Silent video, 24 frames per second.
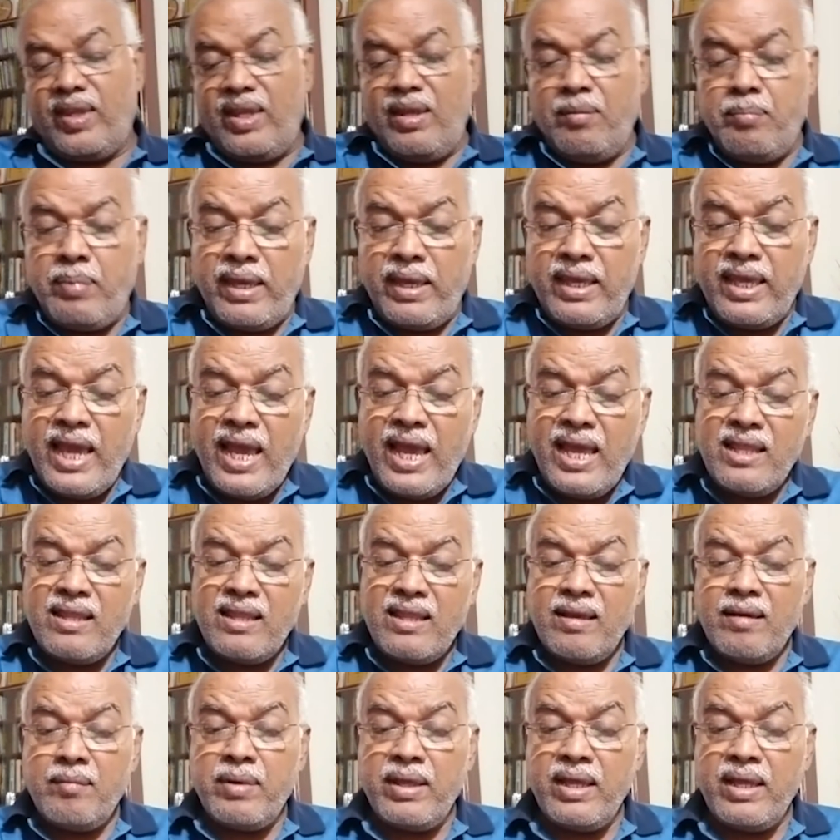இப்போ ஏன் இது
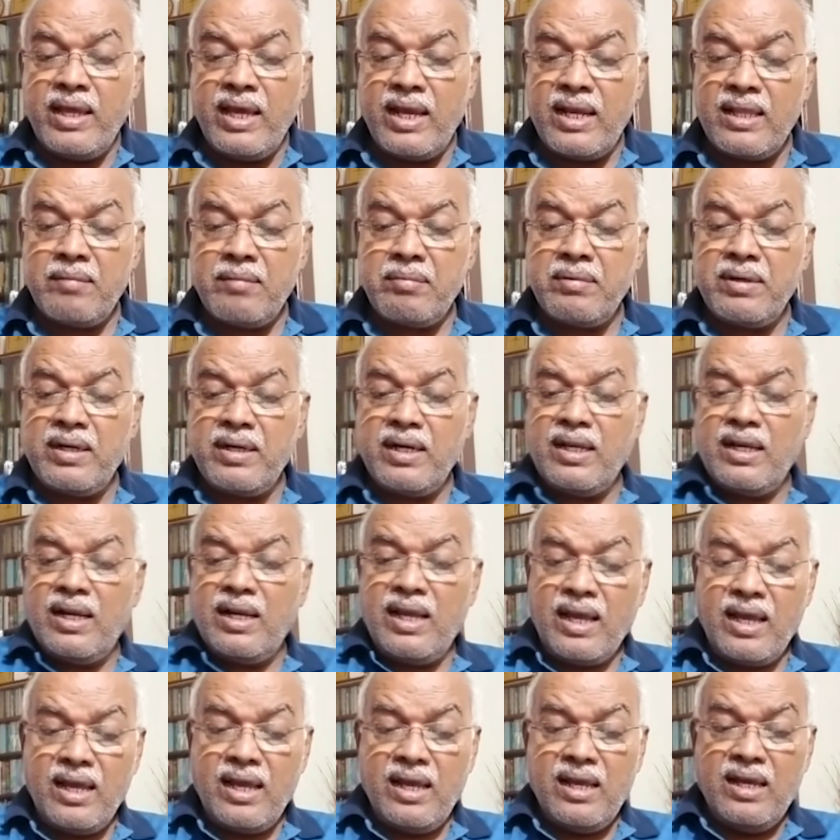அப்படி ஏறுது அப்படின்னு
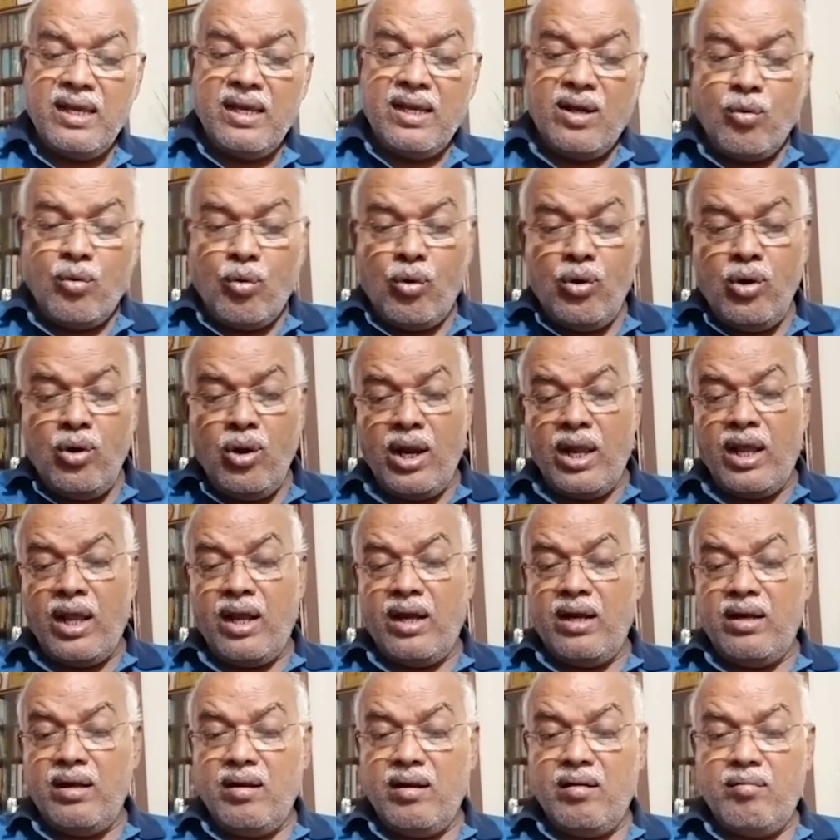கேட்டிங்கன்னா ஒன்றும் இல்லை
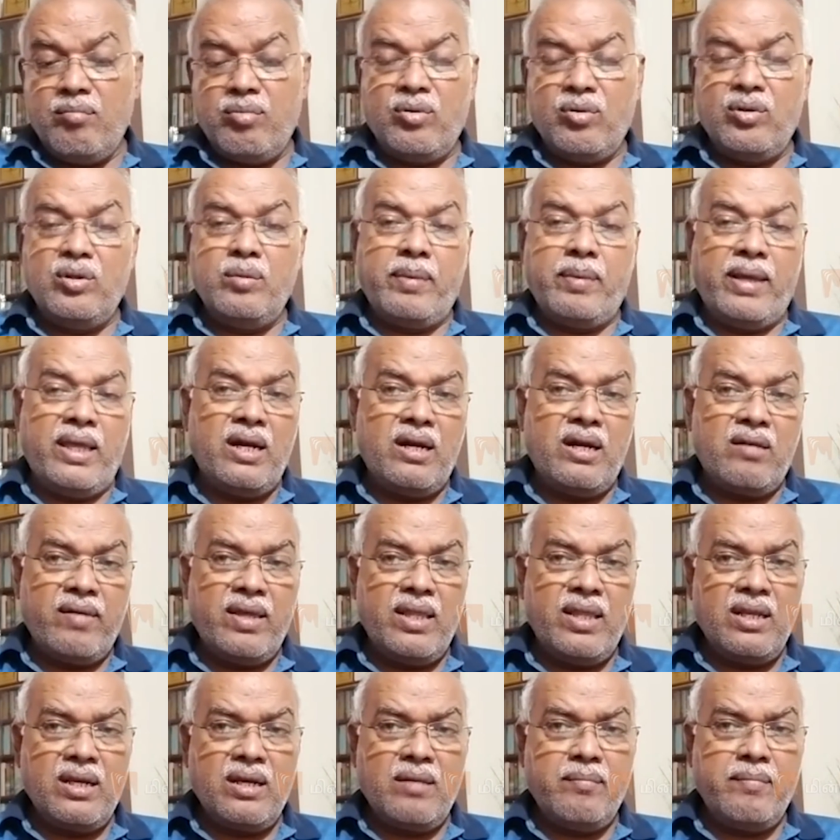இப்போ வந்து பதினெட்டு
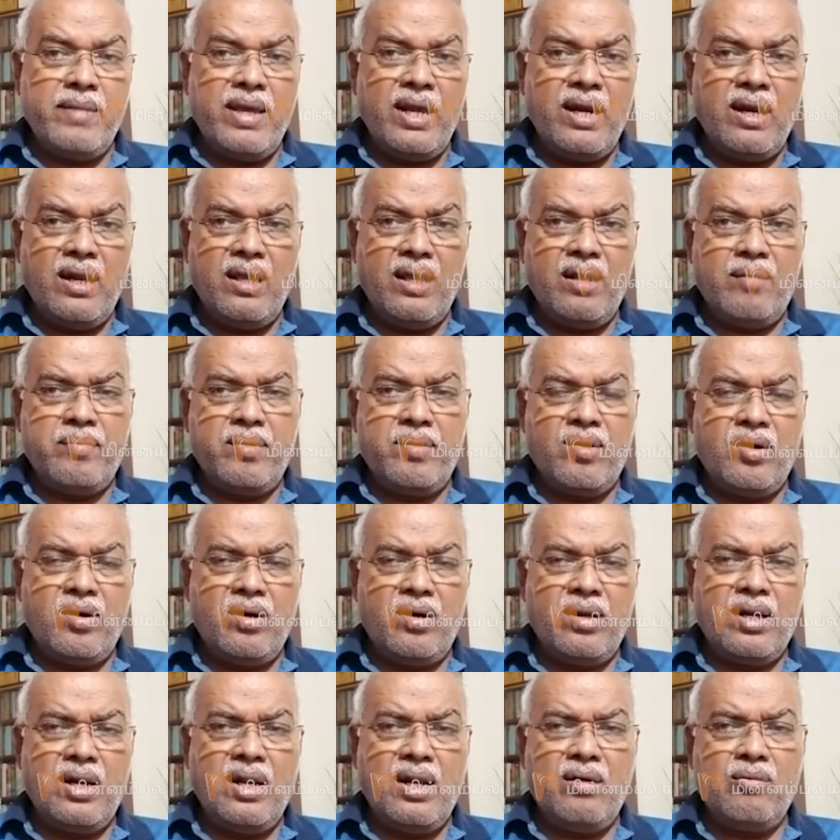வயதுக்கு மேல்
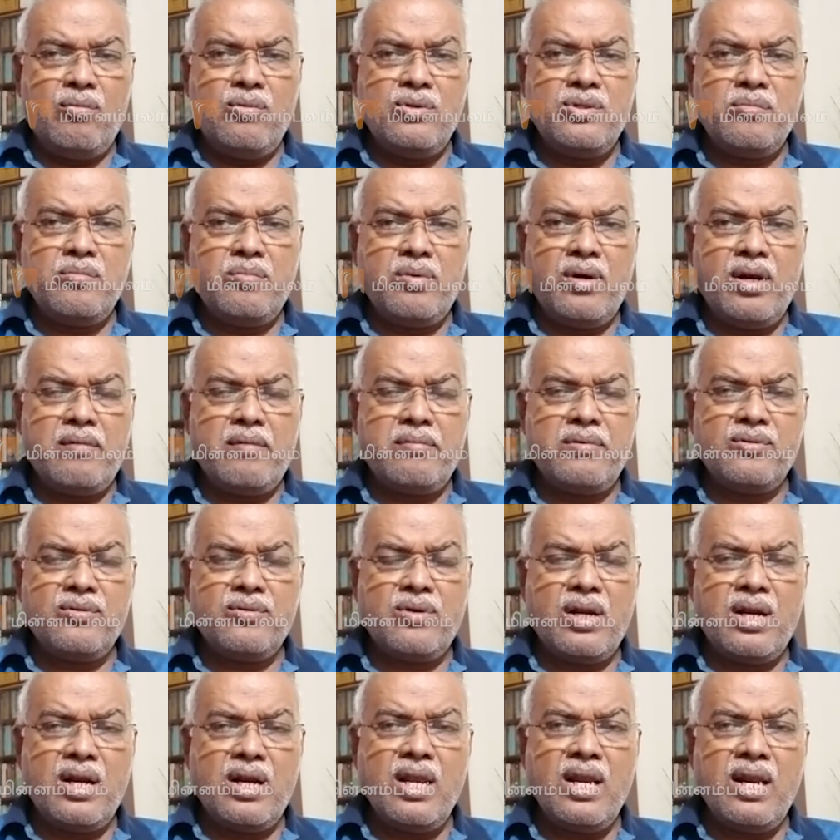இருப்பவர்களுக்கெல்லாம் ஊசி போடலாம் அப்படின்னு
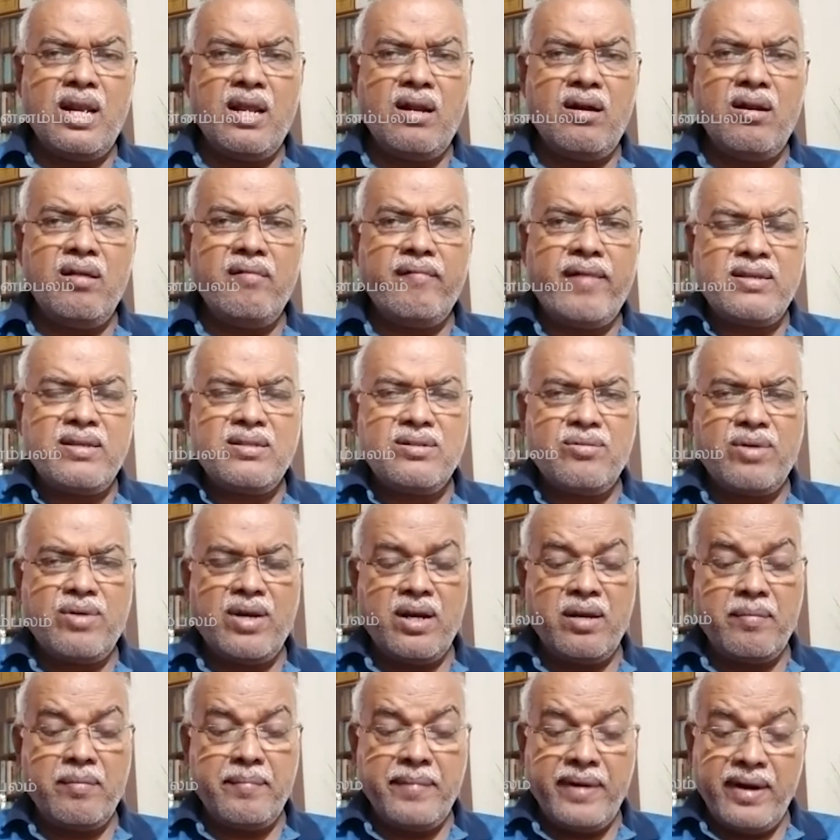சொன்னாலே என்னென்னா வேக்சினுடைய
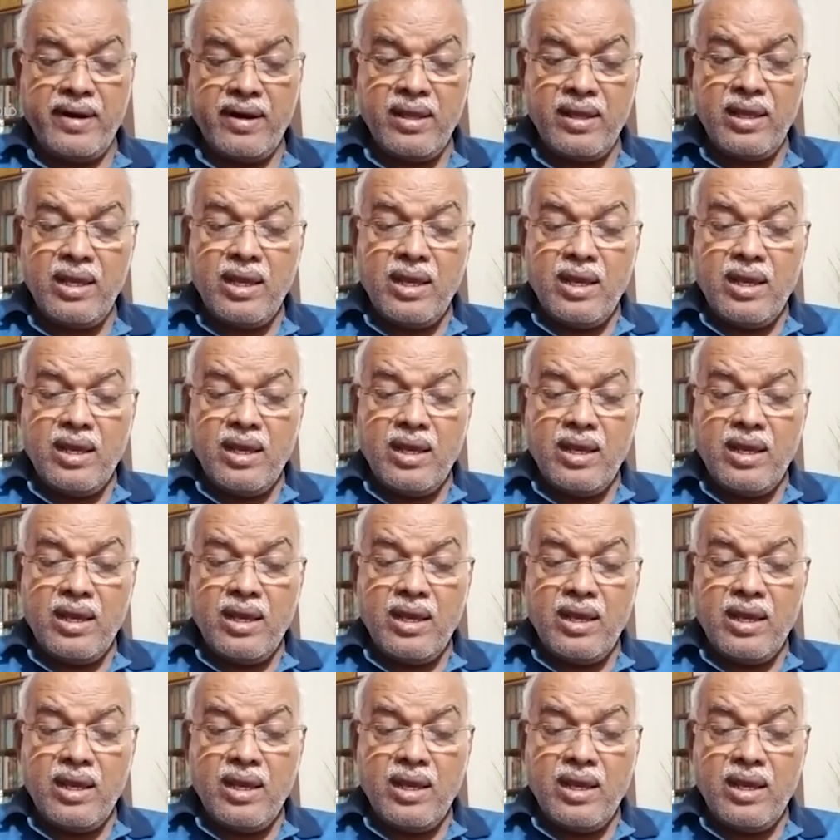டிமாண்டே